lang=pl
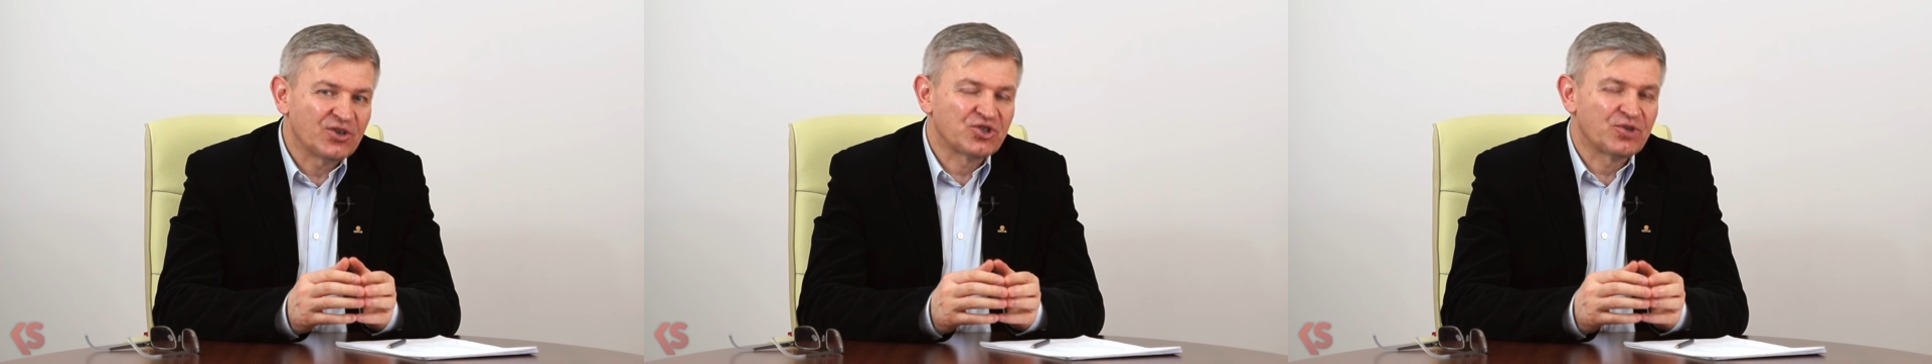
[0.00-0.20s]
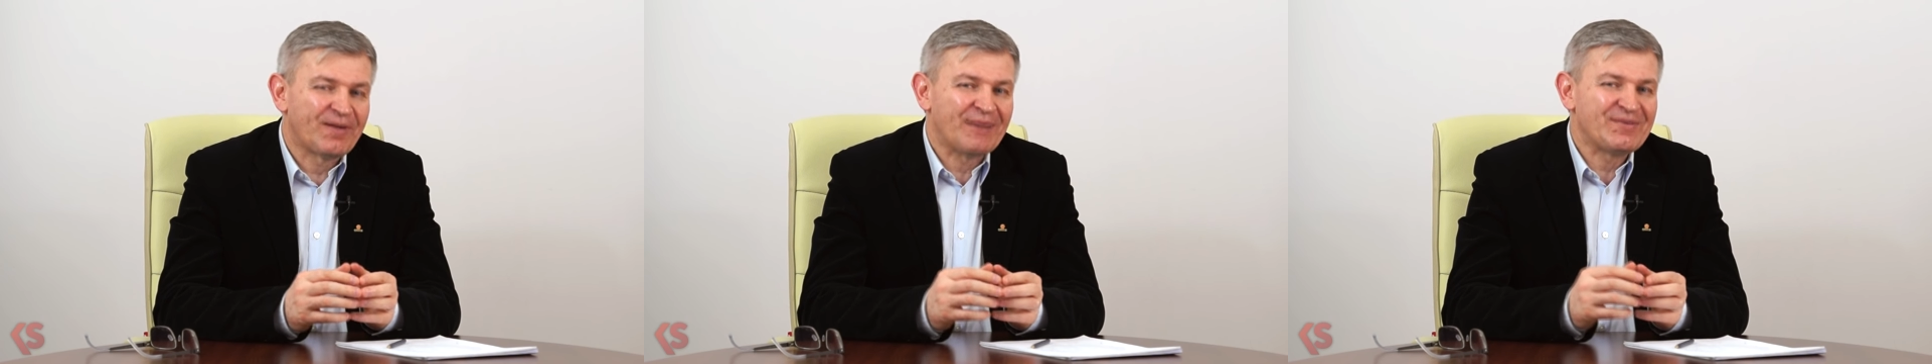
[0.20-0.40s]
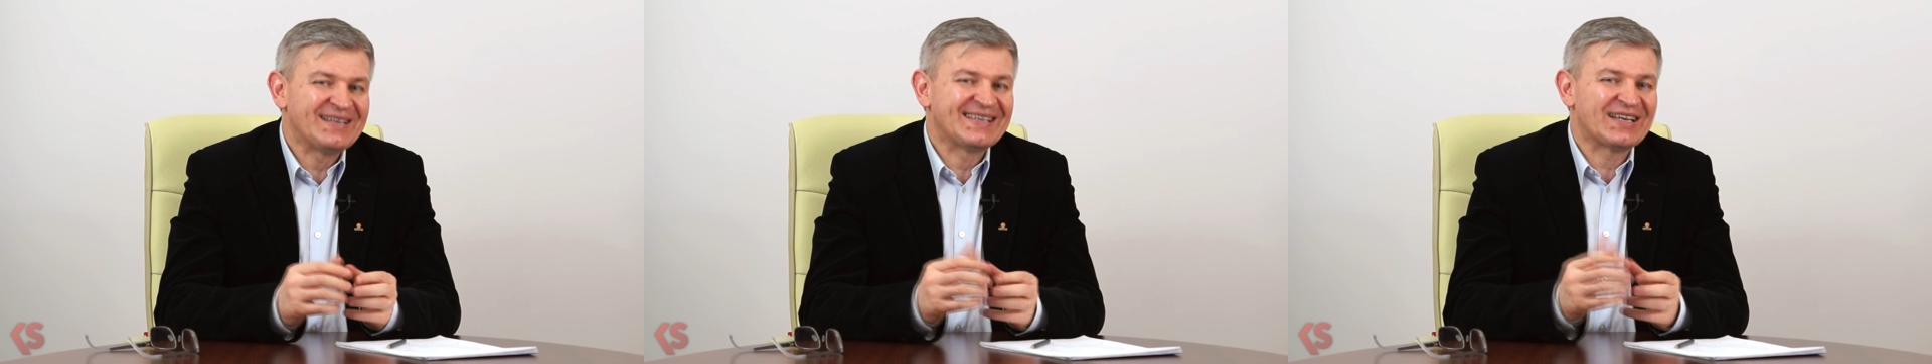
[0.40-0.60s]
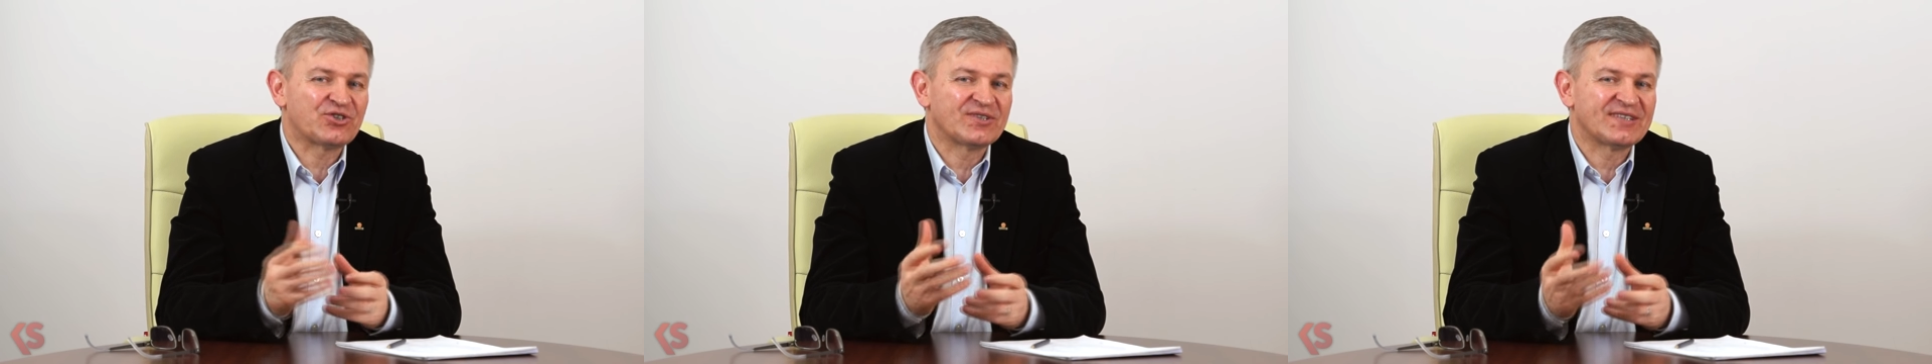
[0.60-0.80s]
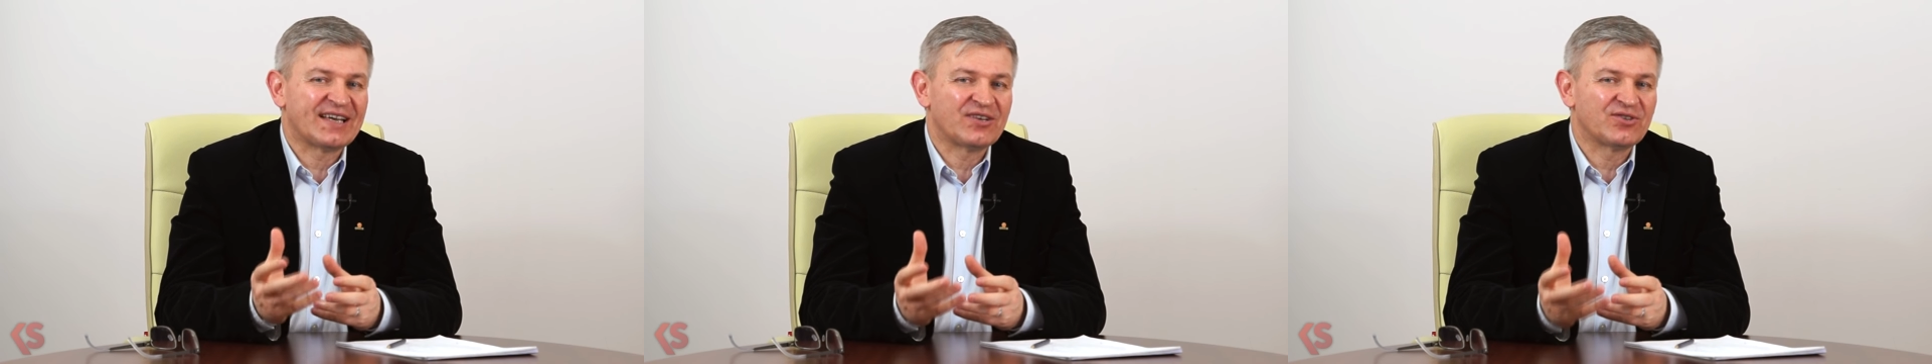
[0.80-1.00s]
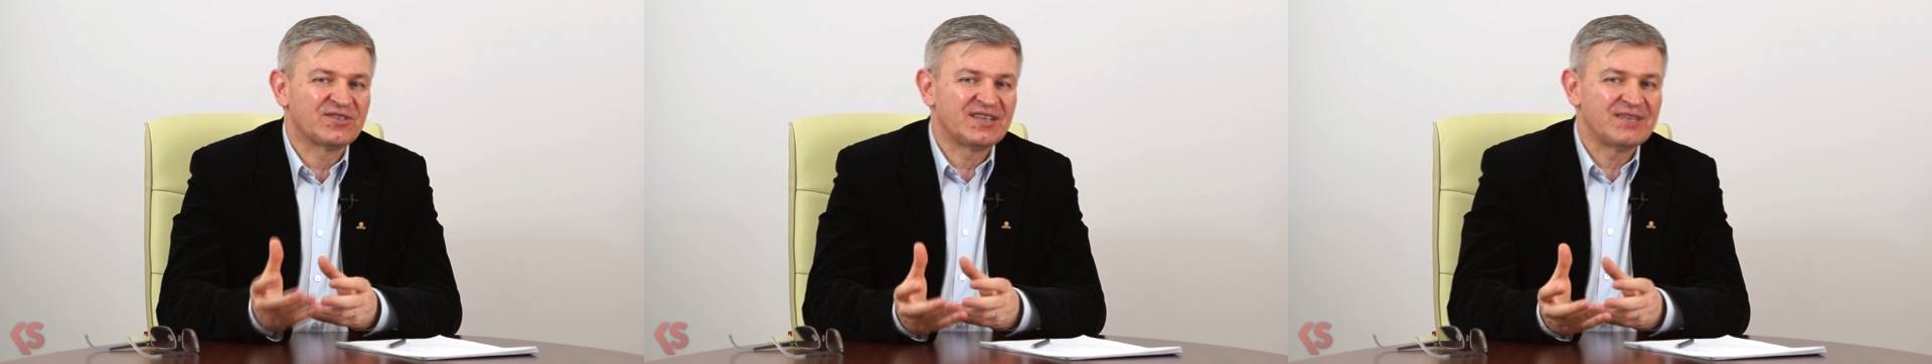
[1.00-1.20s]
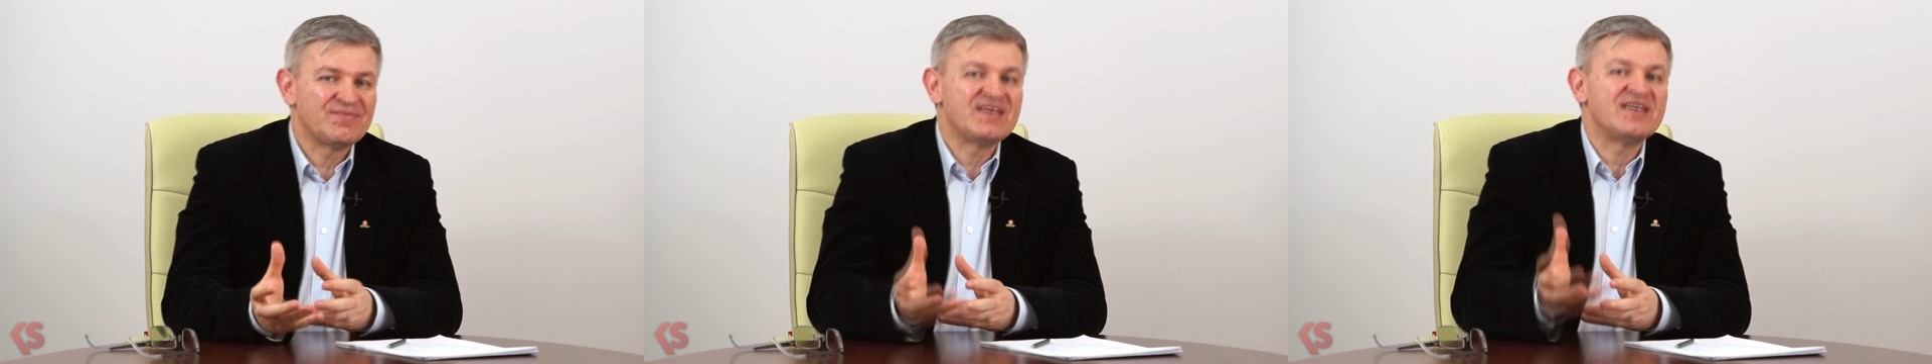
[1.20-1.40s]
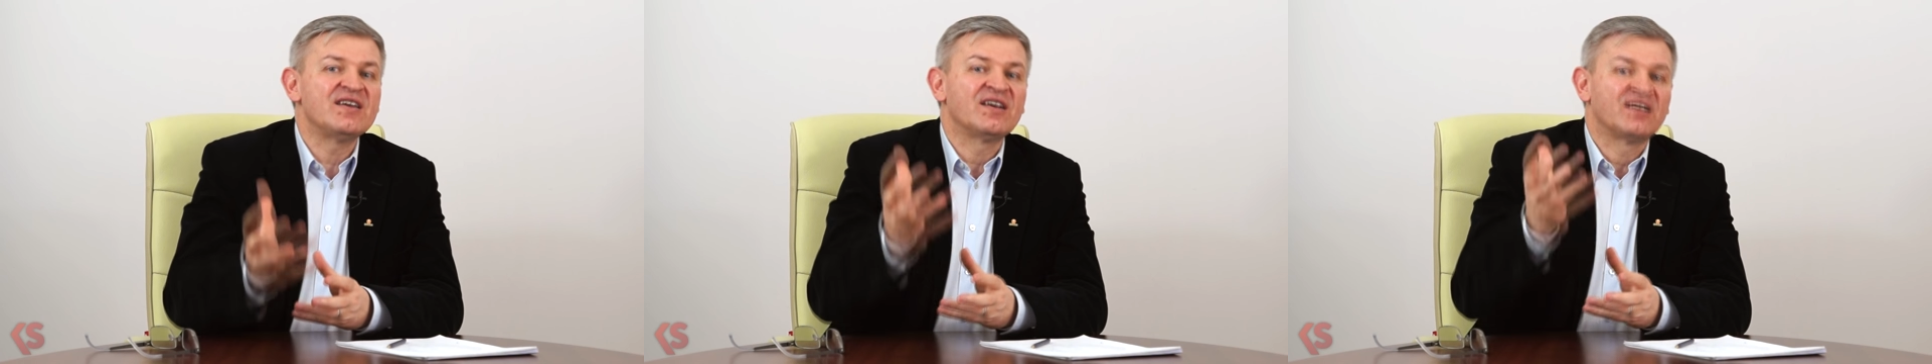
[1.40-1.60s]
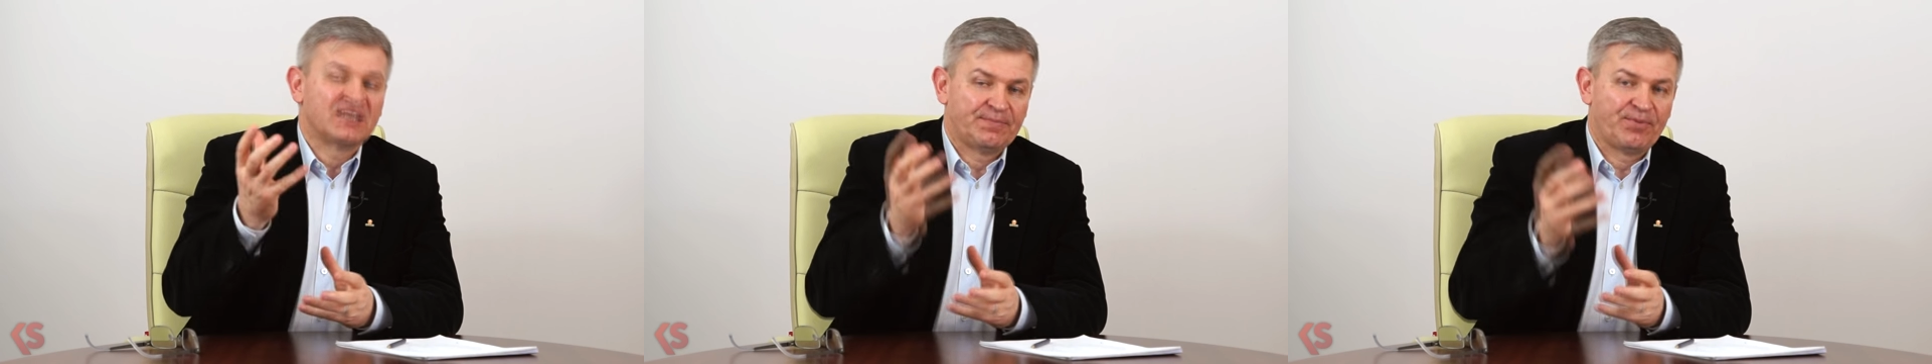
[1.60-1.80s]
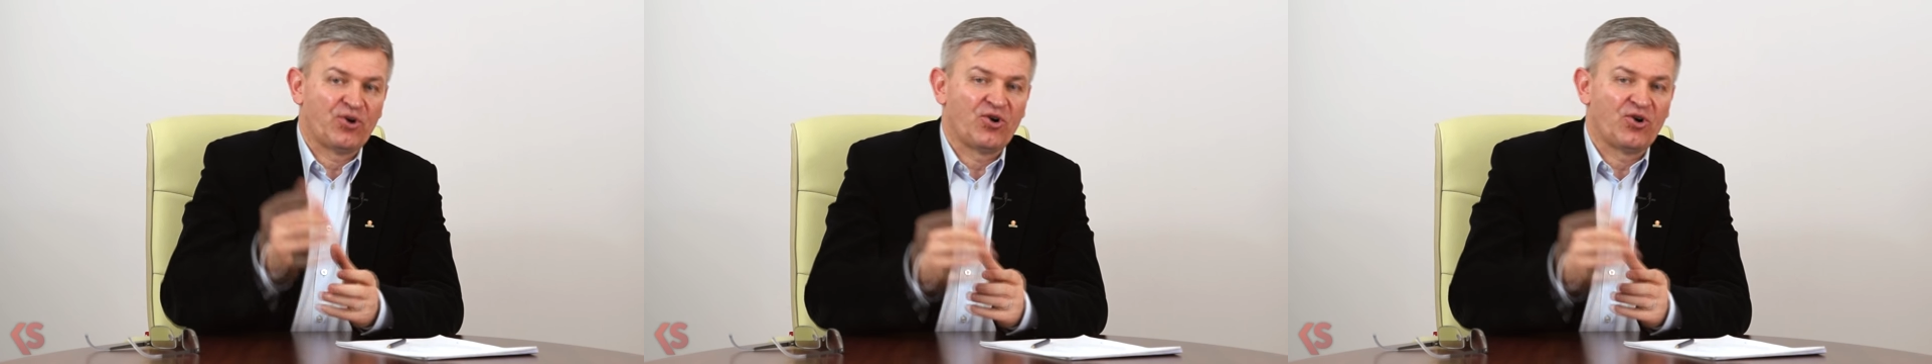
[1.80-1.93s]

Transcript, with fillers: osobami zarządzającymi z